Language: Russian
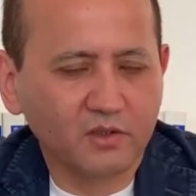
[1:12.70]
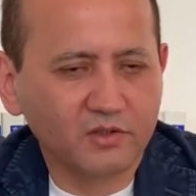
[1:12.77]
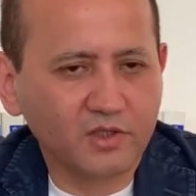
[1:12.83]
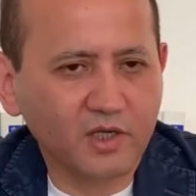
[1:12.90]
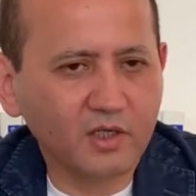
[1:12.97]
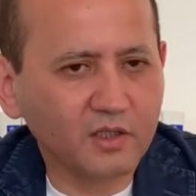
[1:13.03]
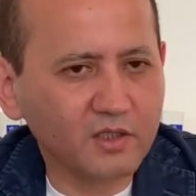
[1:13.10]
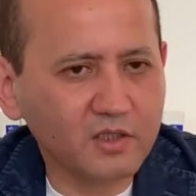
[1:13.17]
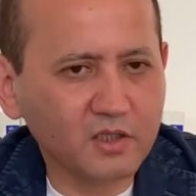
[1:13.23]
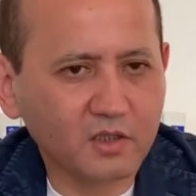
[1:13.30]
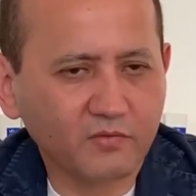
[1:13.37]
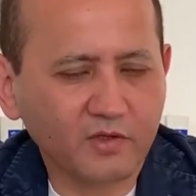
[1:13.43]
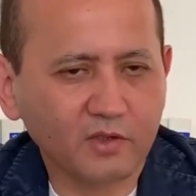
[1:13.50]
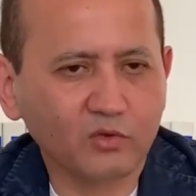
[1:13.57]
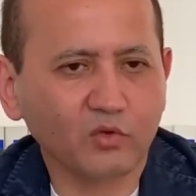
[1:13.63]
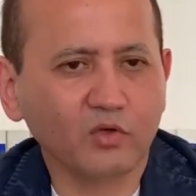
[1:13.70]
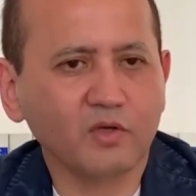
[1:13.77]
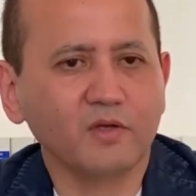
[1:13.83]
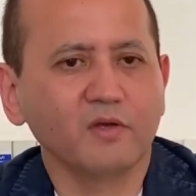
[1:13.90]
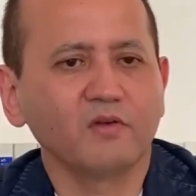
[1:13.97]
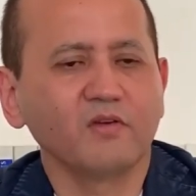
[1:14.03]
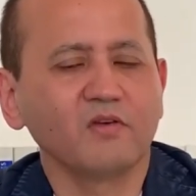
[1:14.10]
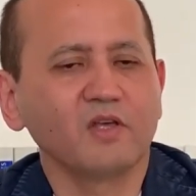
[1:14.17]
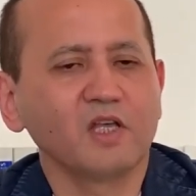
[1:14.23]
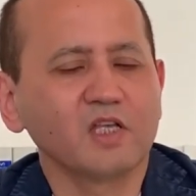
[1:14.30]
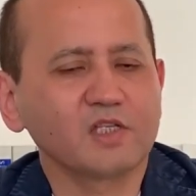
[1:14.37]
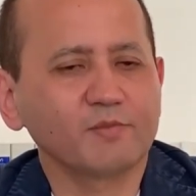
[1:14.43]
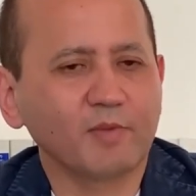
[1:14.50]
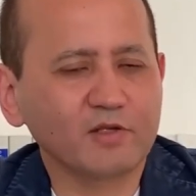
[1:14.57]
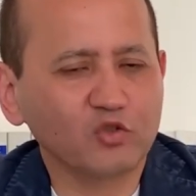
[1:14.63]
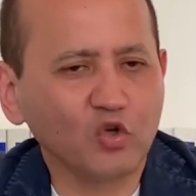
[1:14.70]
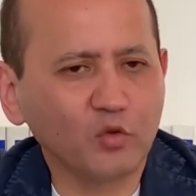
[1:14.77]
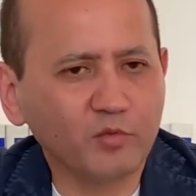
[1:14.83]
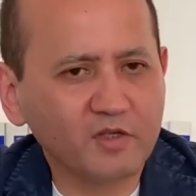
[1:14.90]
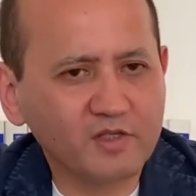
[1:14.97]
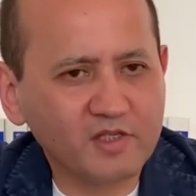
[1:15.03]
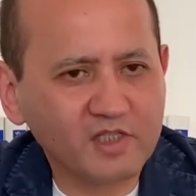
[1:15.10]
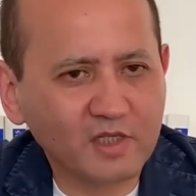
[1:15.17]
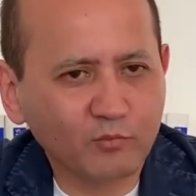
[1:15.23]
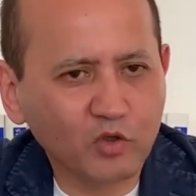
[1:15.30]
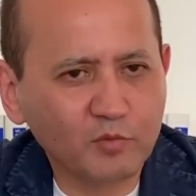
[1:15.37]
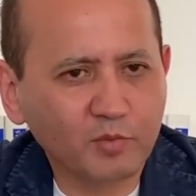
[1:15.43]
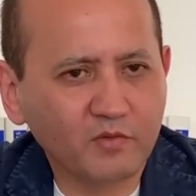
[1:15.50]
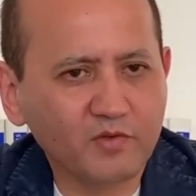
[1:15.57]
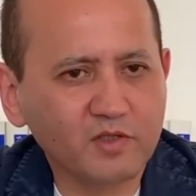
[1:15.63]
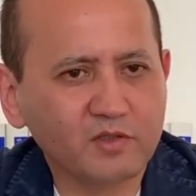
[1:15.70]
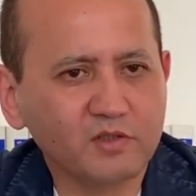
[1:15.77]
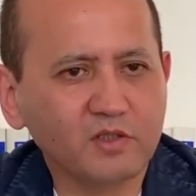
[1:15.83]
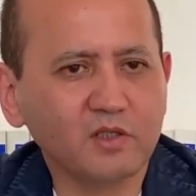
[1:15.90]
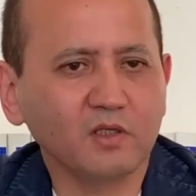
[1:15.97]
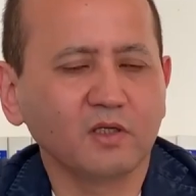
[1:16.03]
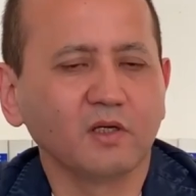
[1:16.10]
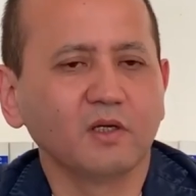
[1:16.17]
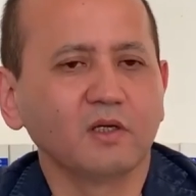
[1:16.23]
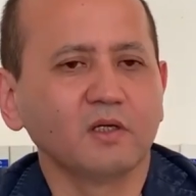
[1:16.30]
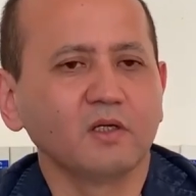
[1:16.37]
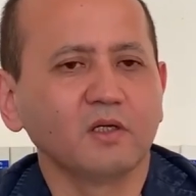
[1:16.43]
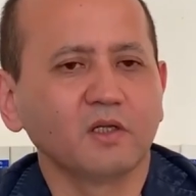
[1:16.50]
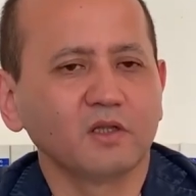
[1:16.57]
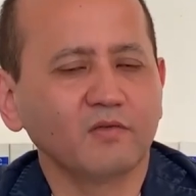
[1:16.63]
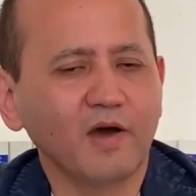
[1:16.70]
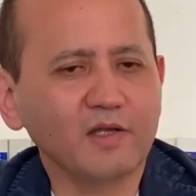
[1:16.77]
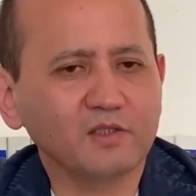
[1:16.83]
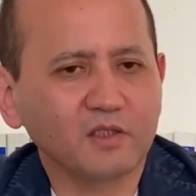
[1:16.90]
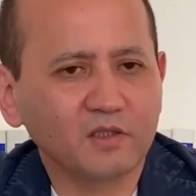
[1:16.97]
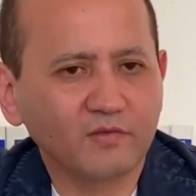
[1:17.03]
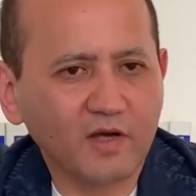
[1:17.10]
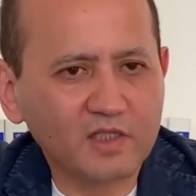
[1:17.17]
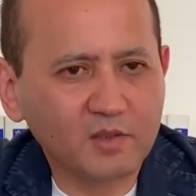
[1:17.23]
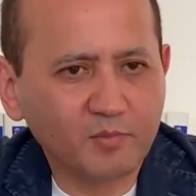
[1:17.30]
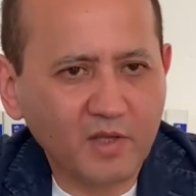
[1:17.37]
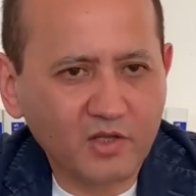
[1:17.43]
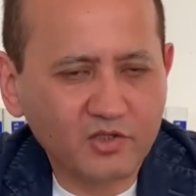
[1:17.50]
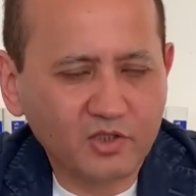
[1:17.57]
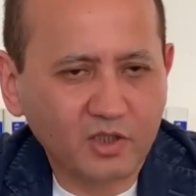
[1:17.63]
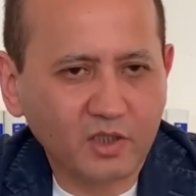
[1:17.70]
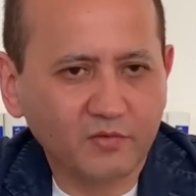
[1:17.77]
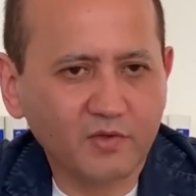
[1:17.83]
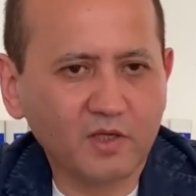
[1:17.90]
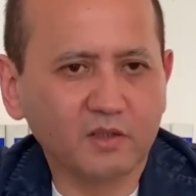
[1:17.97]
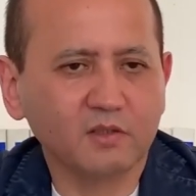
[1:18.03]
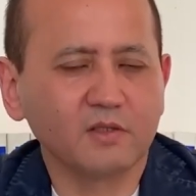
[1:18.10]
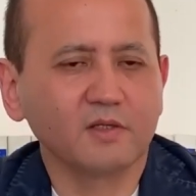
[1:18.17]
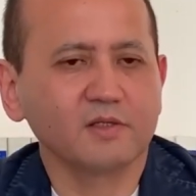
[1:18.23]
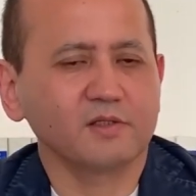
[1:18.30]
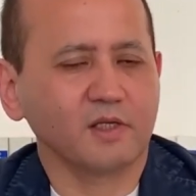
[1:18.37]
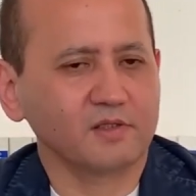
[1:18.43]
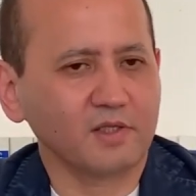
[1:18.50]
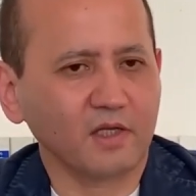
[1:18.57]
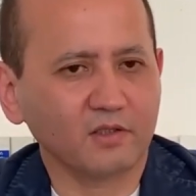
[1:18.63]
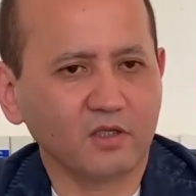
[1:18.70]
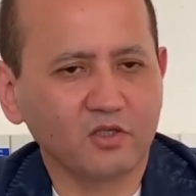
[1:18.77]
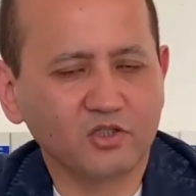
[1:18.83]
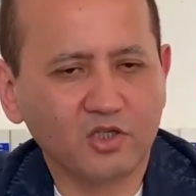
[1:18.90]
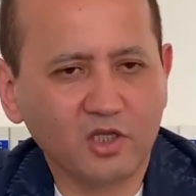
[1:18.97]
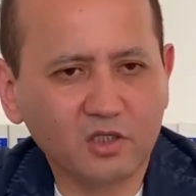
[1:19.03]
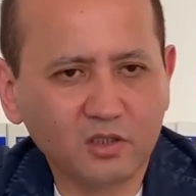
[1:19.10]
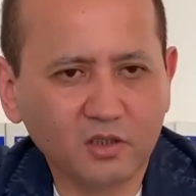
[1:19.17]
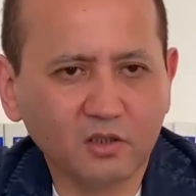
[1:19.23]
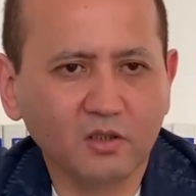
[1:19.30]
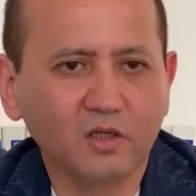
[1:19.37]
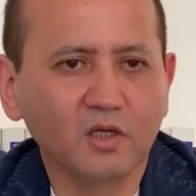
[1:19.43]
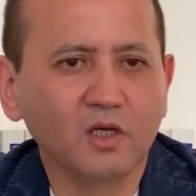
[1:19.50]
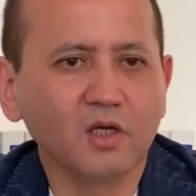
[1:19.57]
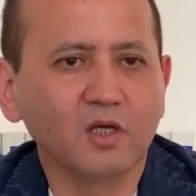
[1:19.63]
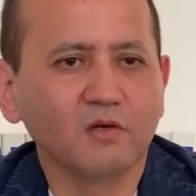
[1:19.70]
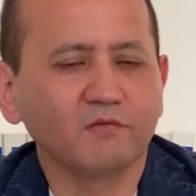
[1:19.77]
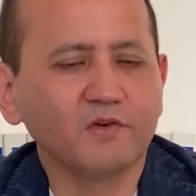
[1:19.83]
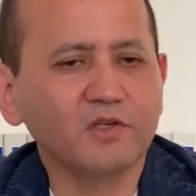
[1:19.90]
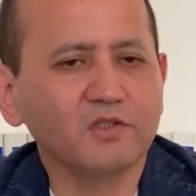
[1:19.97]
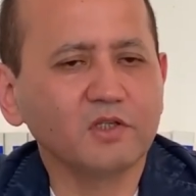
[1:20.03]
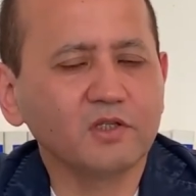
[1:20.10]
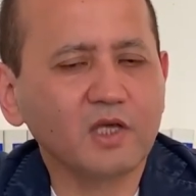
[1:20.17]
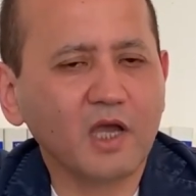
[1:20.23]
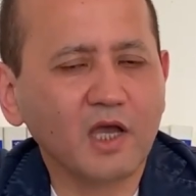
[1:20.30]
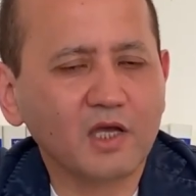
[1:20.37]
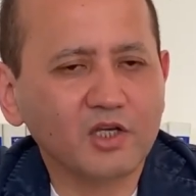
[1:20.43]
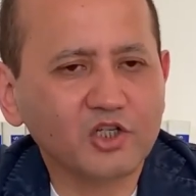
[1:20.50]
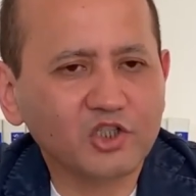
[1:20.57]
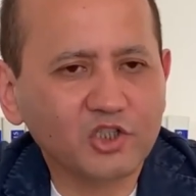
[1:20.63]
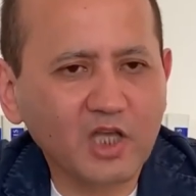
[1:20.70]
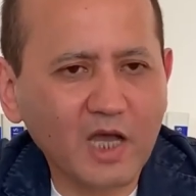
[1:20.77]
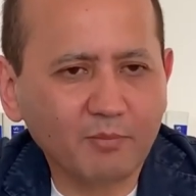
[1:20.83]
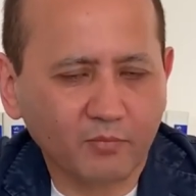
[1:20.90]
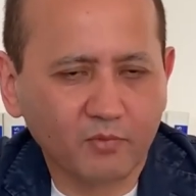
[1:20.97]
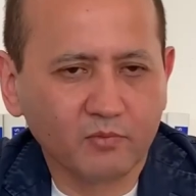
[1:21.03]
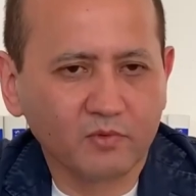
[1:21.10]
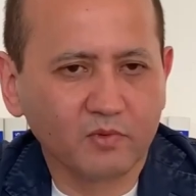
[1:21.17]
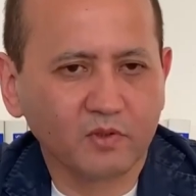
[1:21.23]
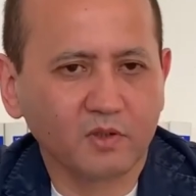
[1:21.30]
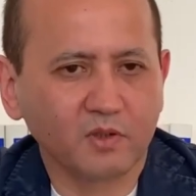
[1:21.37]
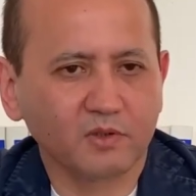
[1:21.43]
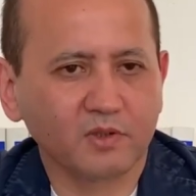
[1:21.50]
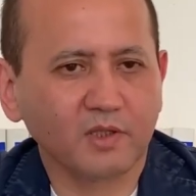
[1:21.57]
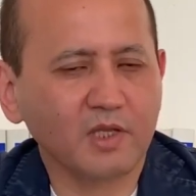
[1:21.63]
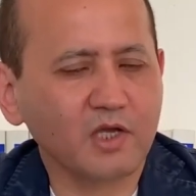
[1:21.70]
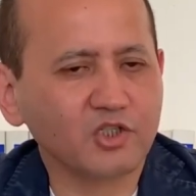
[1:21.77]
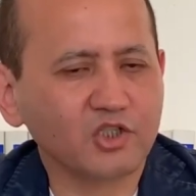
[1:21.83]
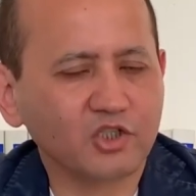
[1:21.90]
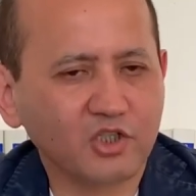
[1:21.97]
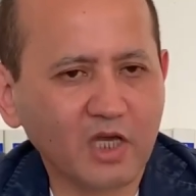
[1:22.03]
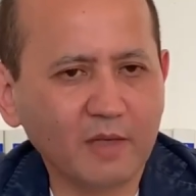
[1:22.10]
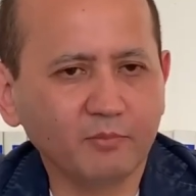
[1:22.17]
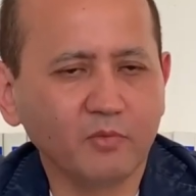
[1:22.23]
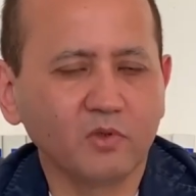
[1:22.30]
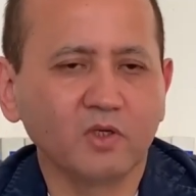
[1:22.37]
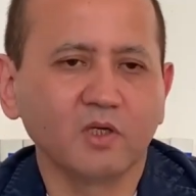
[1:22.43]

Тех лидеров, которые способны за собой повести 20-25 человек, создать ячейки, выйти на штаб, на наш штаб,